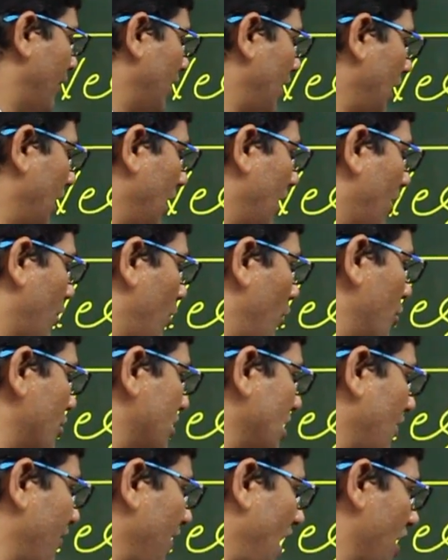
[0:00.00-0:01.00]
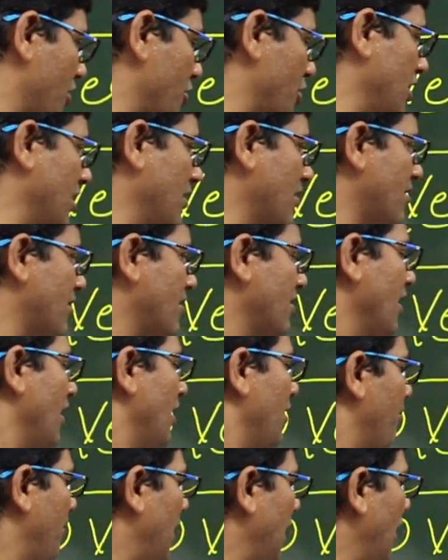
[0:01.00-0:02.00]
ది కోర్స్ ఆఫ్ యాక్షన్స్
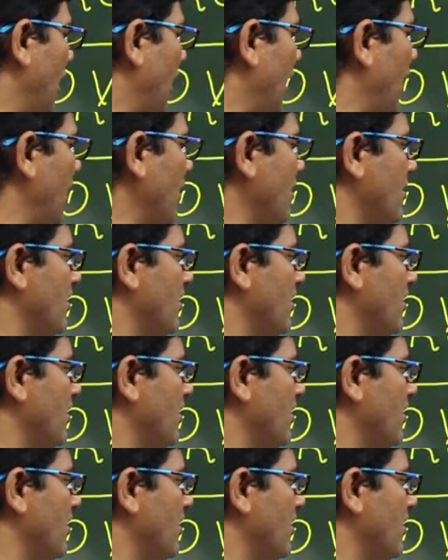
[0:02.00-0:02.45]
మళ్ళీ